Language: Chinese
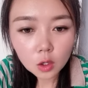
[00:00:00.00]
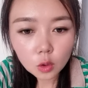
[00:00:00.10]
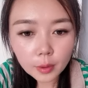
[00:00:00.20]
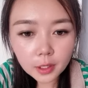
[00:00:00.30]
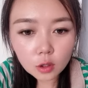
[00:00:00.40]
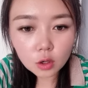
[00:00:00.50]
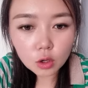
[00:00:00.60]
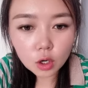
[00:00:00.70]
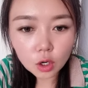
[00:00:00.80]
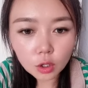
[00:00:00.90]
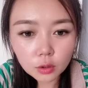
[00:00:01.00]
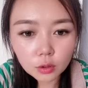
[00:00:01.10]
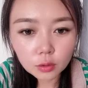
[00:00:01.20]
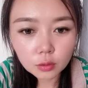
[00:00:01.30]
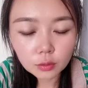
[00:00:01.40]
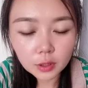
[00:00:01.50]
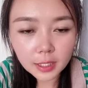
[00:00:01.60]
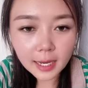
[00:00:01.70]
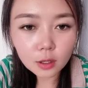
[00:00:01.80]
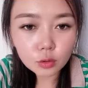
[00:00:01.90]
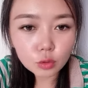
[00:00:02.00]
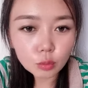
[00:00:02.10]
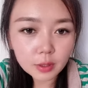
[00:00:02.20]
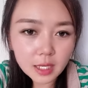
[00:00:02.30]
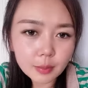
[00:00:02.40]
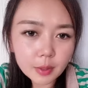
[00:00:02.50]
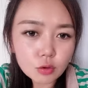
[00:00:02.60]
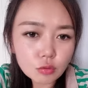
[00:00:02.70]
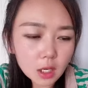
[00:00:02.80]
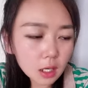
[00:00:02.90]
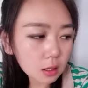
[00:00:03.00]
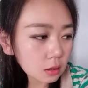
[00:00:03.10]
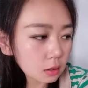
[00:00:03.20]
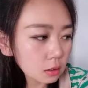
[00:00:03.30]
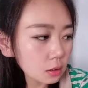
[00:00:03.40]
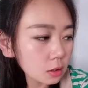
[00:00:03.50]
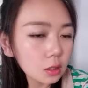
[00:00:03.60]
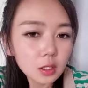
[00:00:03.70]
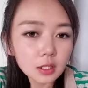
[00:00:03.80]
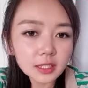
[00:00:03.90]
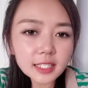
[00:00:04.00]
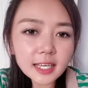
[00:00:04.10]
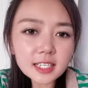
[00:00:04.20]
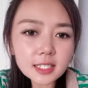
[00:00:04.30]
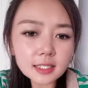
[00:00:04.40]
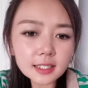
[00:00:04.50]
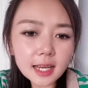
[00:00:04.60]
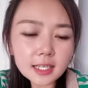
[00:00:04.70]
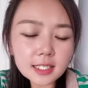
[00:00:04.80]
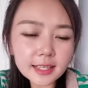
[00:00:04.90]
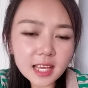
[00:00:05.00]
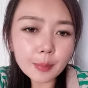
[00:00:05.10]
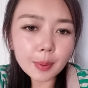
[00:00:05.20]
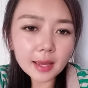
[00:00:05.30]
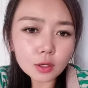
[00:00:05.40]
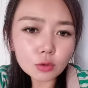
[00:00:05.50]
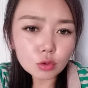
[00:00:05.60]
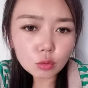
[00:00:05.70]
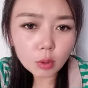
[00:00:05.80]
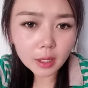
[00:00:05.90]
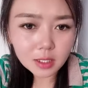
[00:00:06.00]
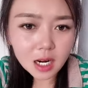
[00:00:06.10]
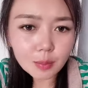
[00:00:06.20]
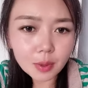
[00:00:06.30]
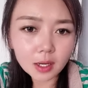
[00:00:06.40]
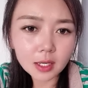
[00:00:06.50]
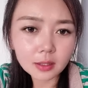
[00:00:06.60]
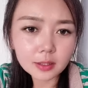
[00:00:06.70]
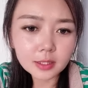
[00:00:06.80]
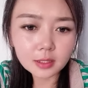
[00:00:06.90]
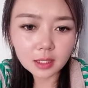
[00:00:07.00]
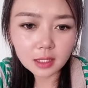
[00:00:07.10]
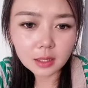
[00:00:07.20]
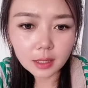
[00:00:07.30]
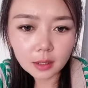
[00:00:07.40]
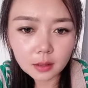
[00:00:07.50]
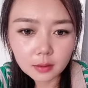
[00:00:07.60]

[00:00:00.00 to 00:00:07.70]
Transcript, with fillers: 欢迎 Coco，你家还有鱼，我家没鱼啊。但是但是人家拍的鱼，我账本肯定记着的嘛。